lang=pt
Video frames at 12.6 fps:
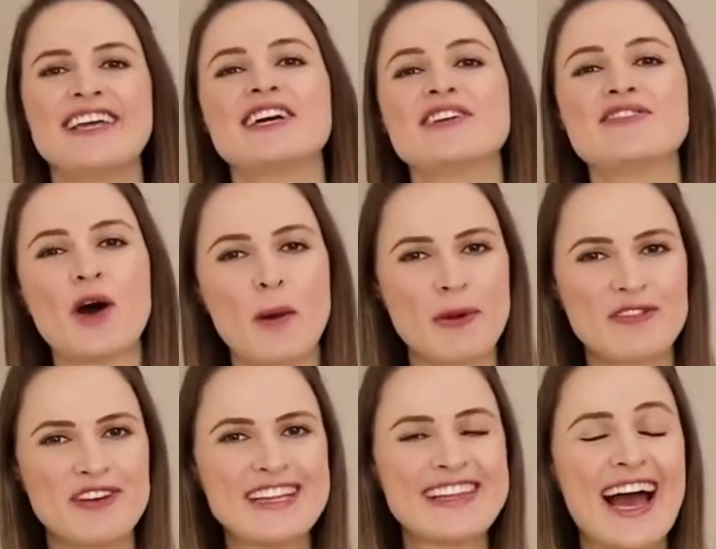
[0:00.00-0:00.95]
E eu vou
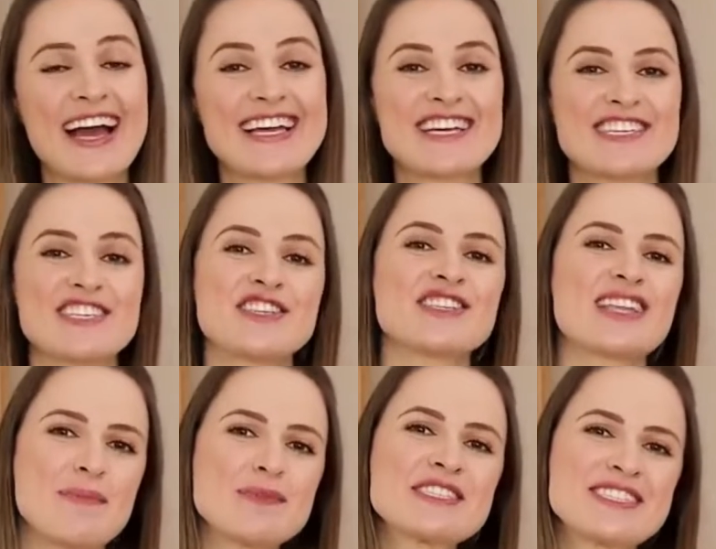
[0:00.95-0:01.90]
aproveitar que a gente
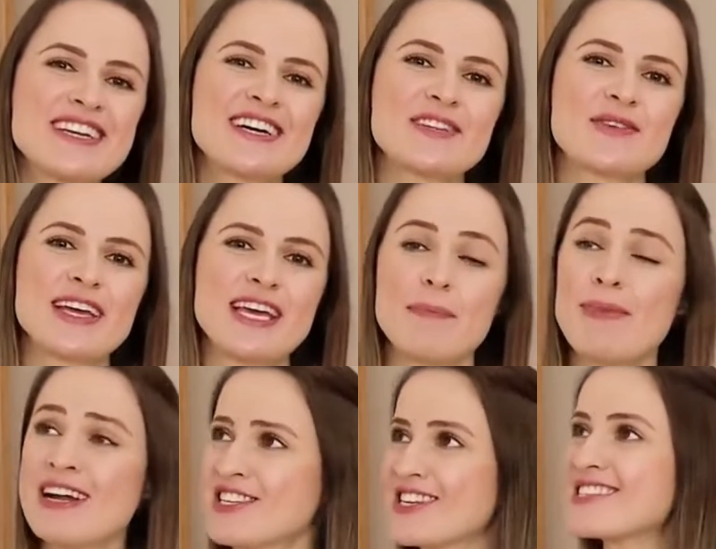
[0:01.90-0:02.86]
está mostrando aqui a
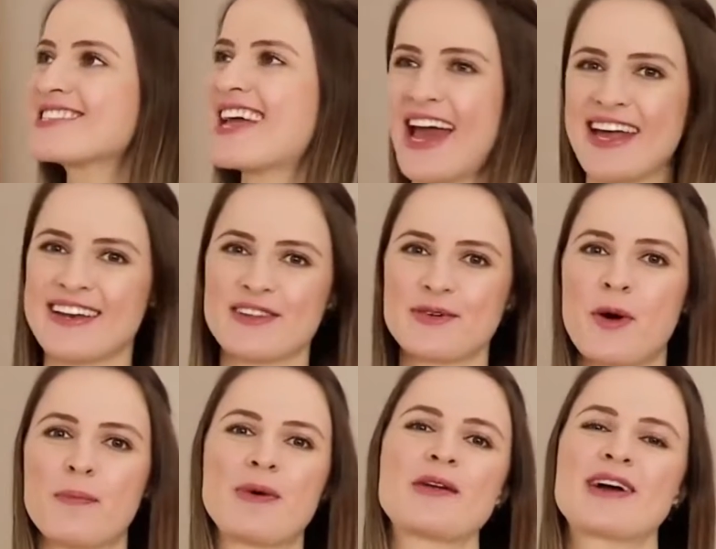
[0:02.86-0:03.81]
parte externa do
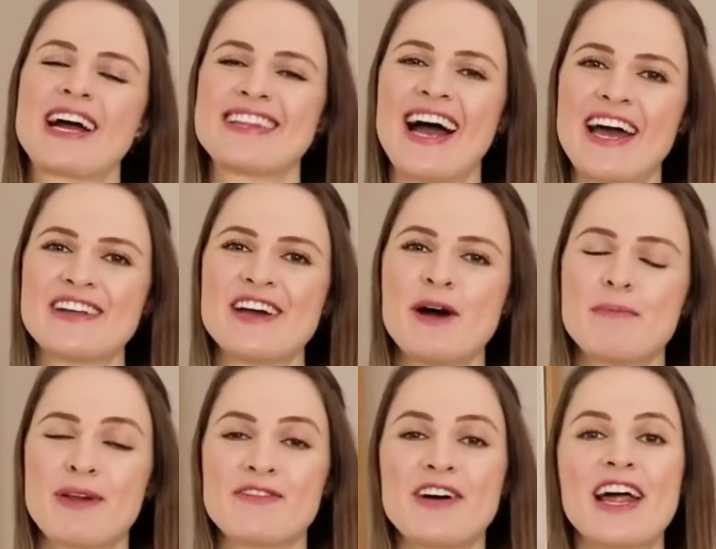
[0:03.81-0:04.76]
roupeiro Catar
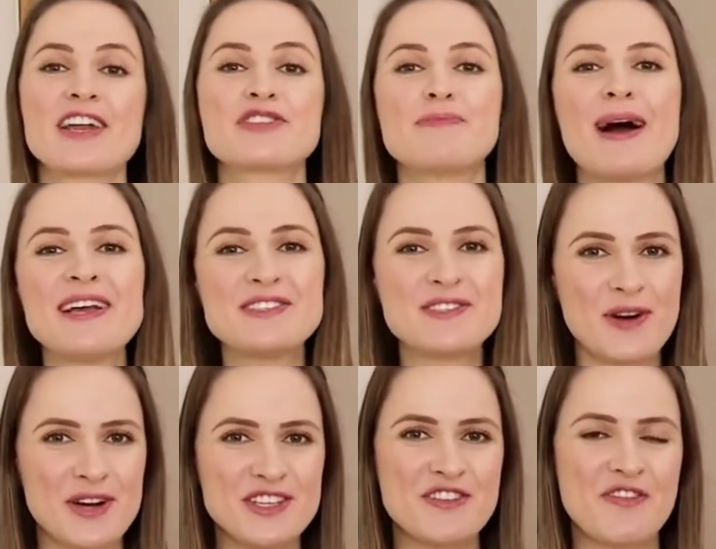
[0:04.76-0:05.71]
para falar de mais
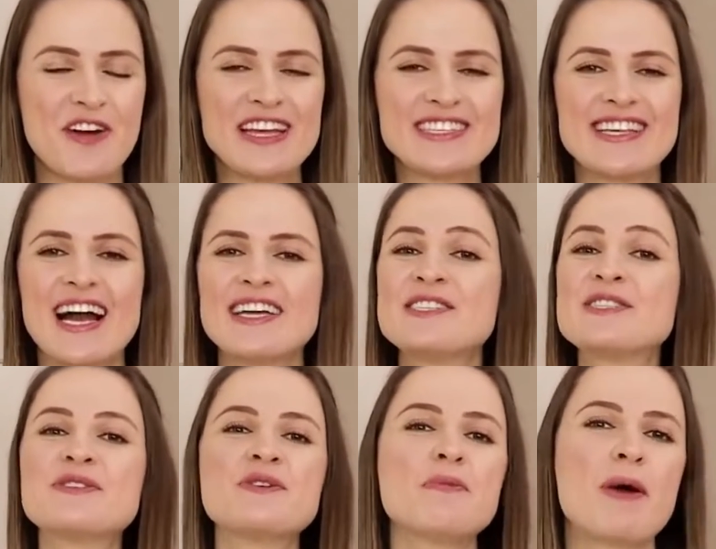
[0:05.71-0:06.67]
dois diferenciais
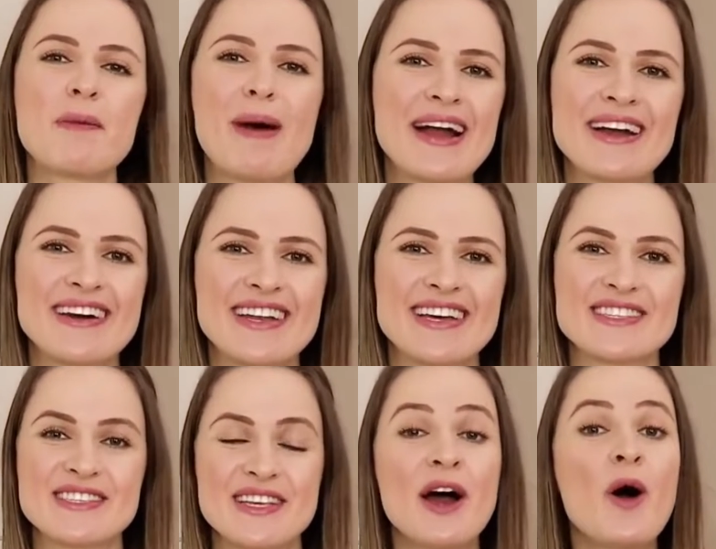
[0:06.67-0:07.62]
super
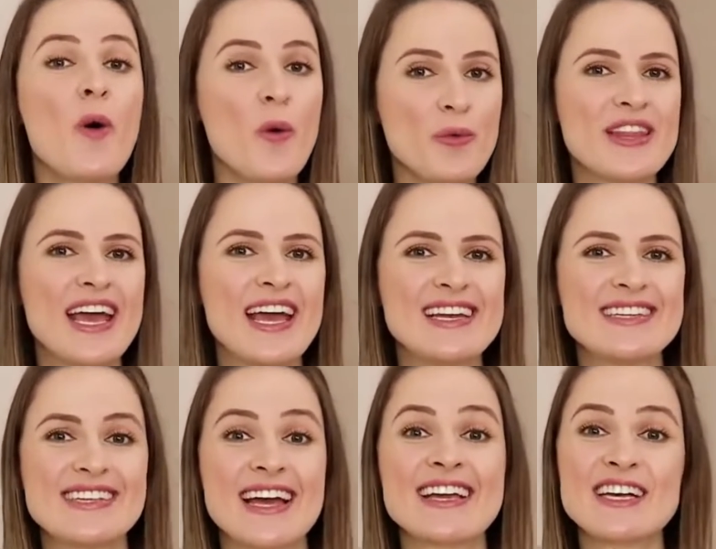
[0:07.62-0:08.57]
bacanas. Um
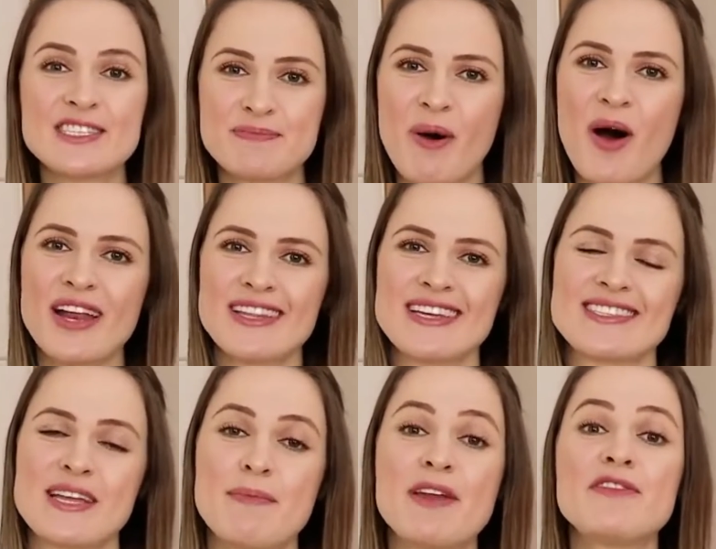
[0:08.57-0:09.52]
deles é que as
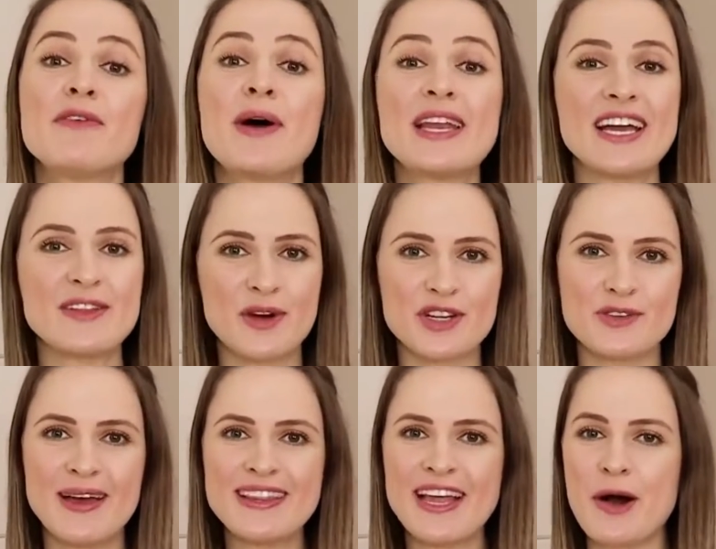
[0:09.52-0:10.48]
portas têm perfil alinhador
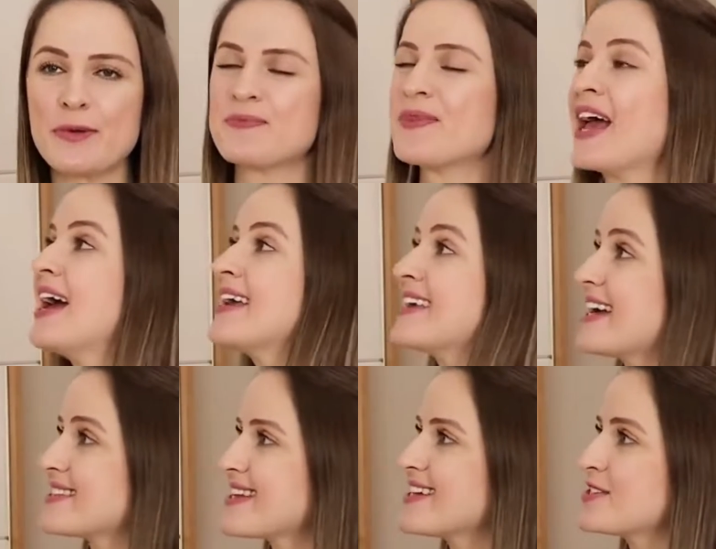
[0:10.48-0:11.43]
de metal, que
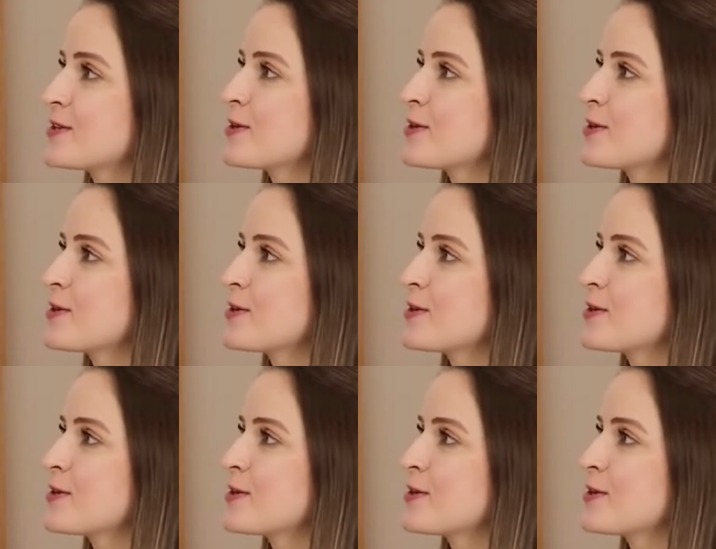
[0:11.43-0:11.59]
é essa